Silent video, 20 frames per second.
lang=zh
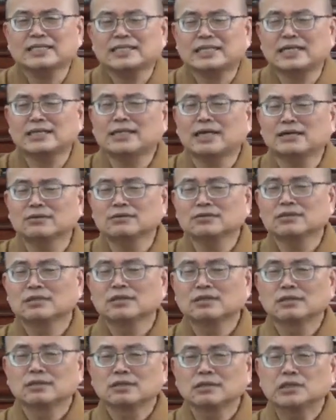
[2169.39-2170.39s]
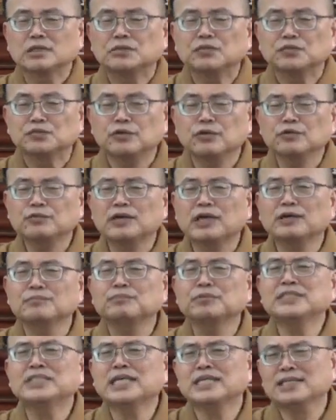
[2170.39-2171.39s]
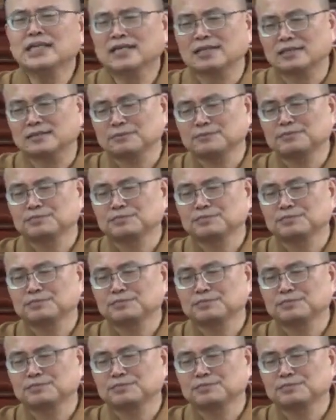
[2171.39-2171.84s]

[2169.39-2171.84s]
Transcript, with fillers: 改到佛法不像样了，